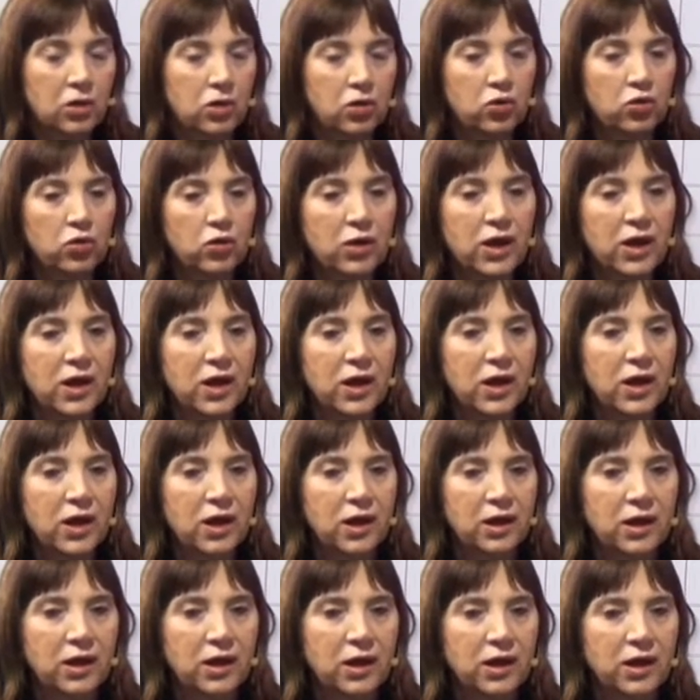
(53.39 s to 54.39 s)
de un
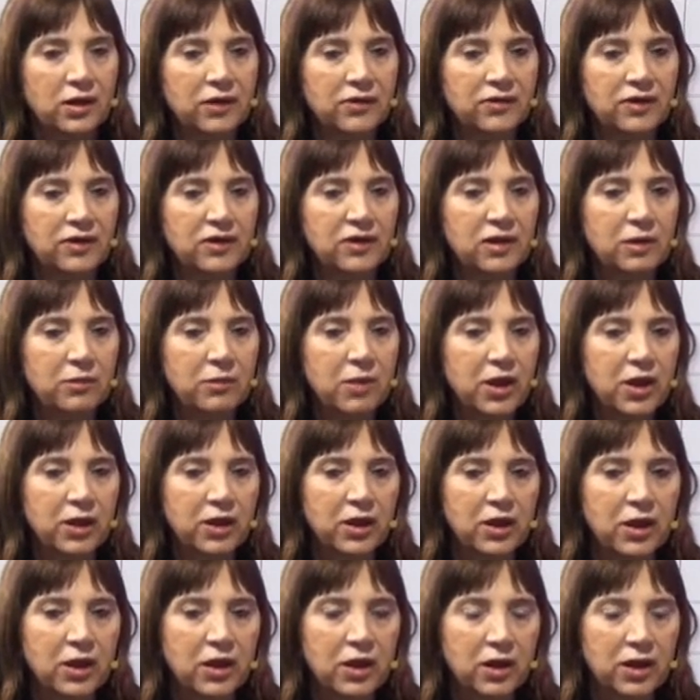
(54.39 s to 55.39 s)
eh, sistema
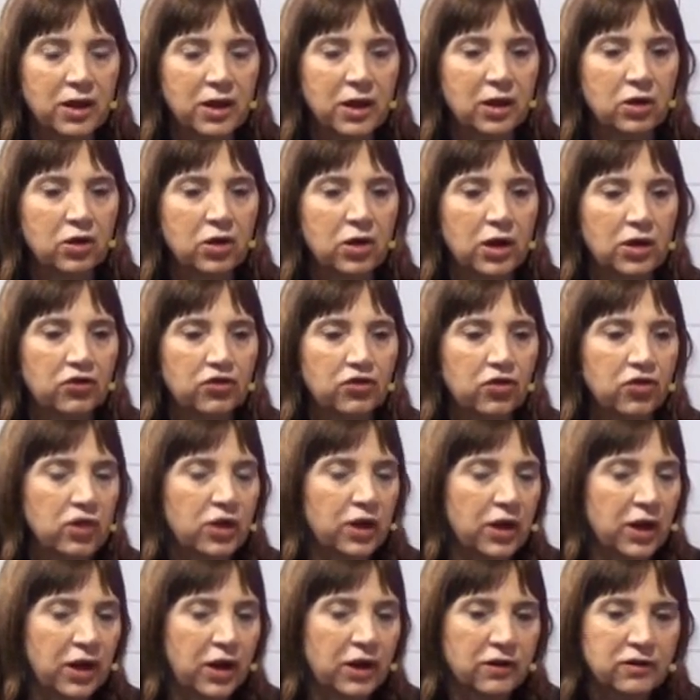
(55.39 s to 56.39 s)
de recolección
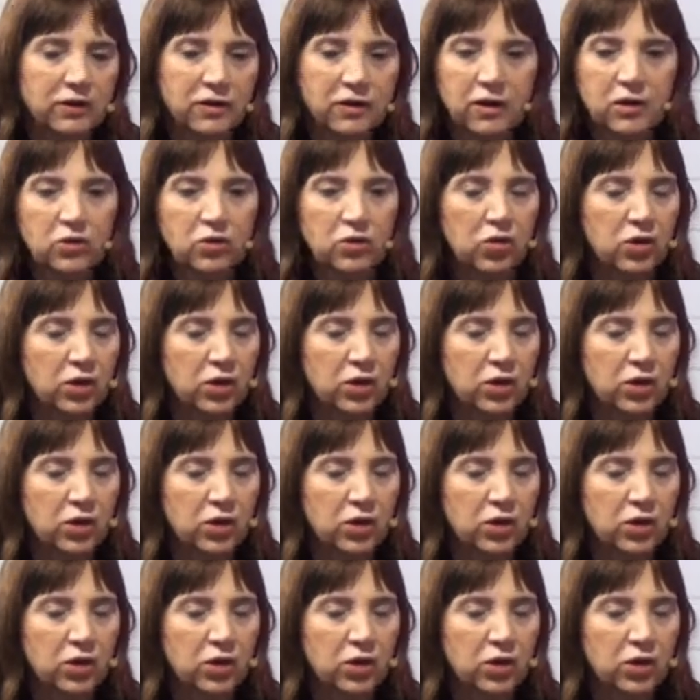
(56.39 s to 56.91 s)
de residuos